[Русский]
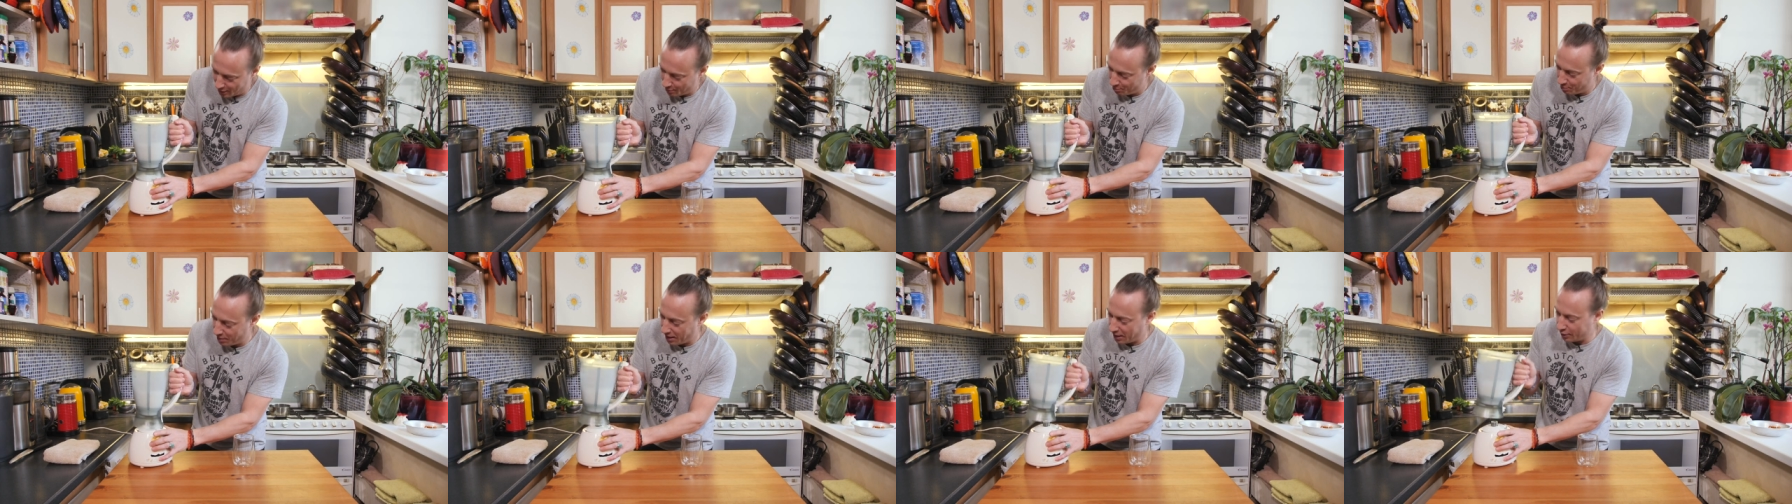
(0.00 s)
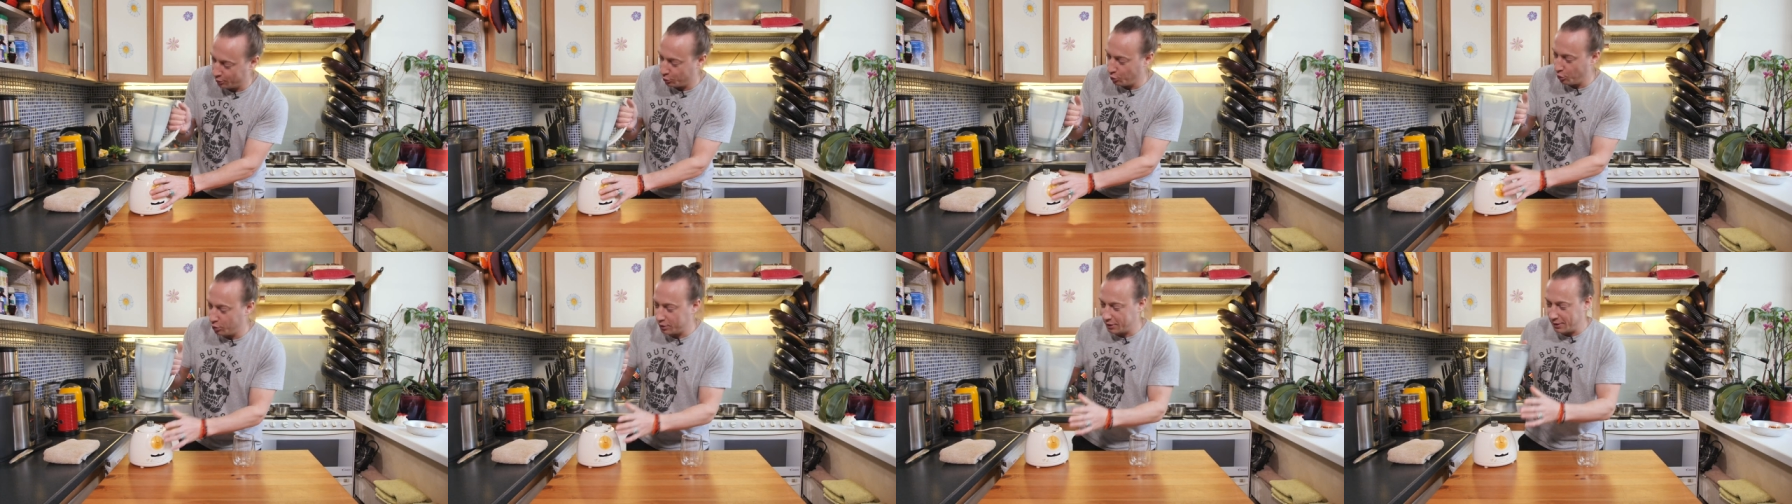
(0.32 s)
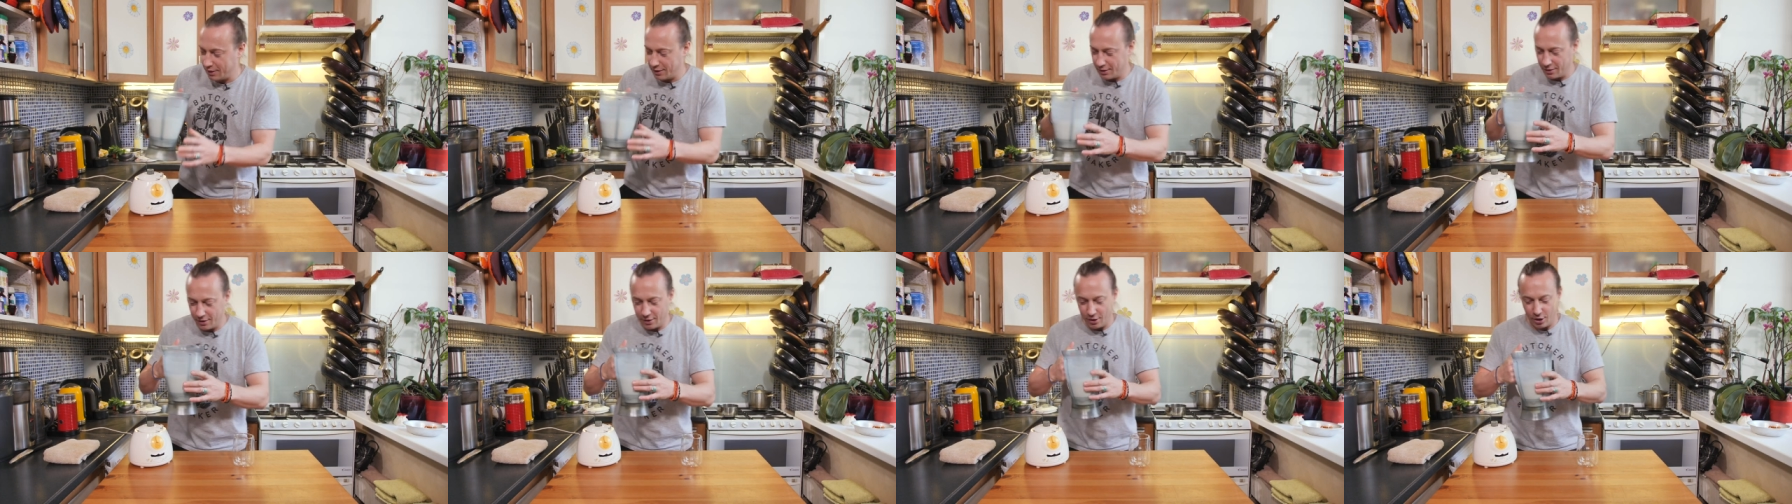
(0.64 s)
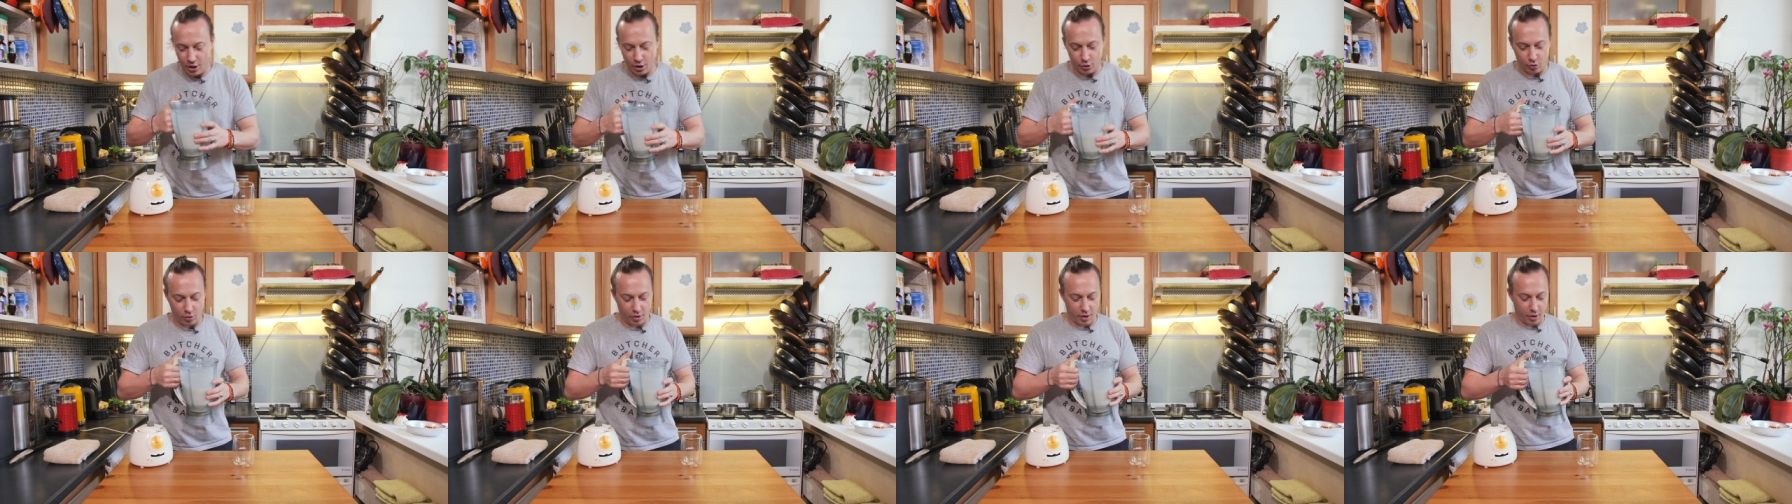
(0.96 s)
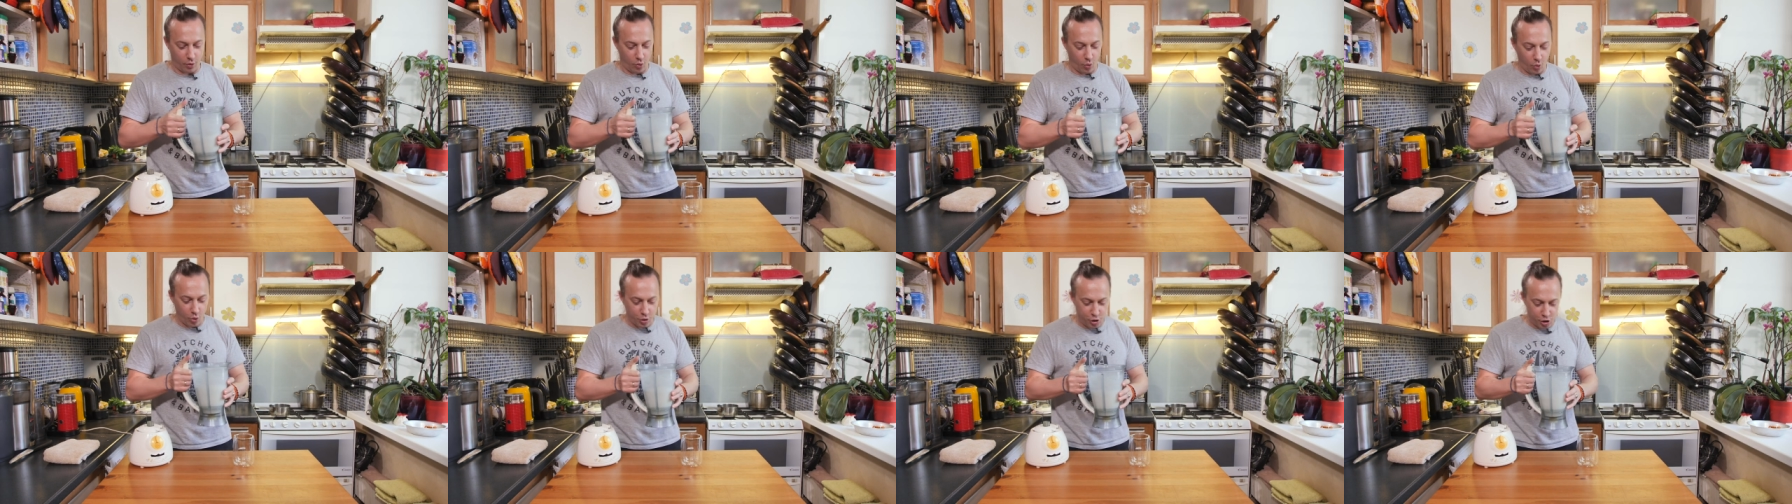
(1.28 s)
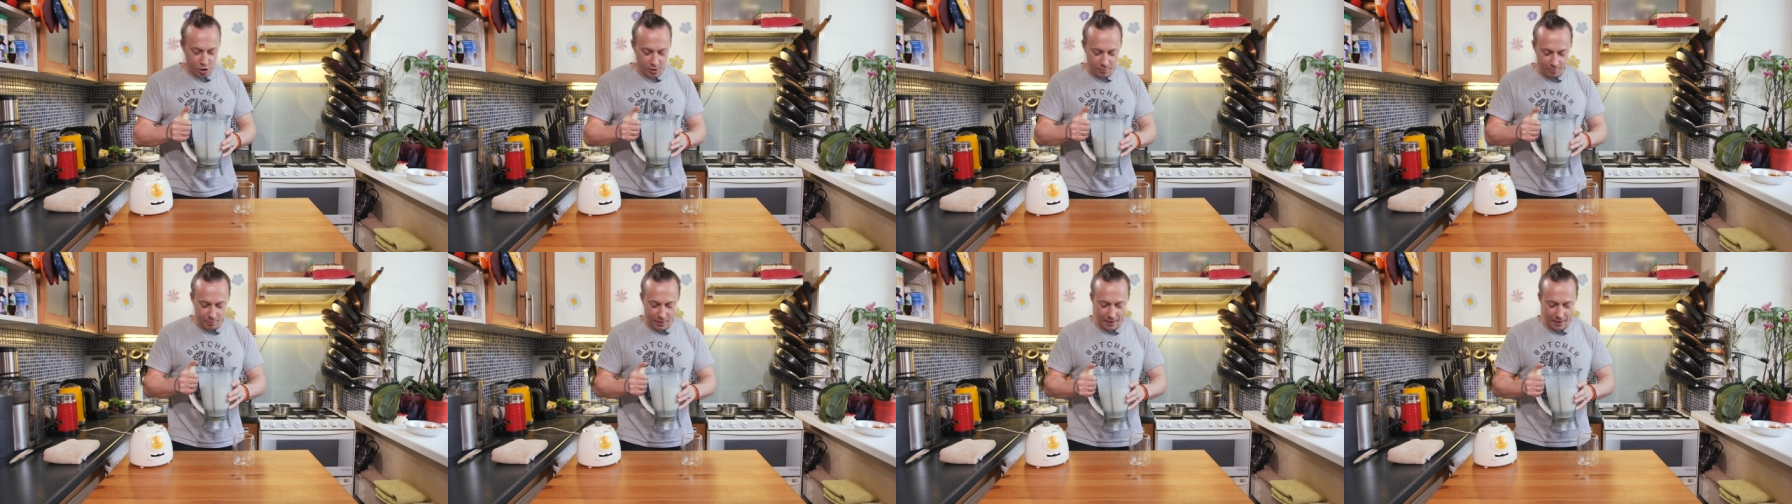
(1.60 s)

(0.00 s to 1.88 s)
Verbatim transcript: продукт, который очень